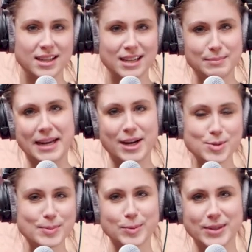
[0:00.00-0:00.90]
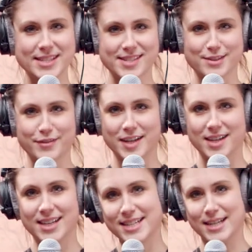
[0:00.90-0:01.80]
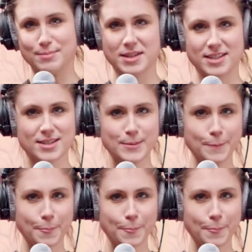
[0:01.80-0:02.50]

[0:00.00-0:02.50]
In meiner Ausbildung hieß das Fach Interpret.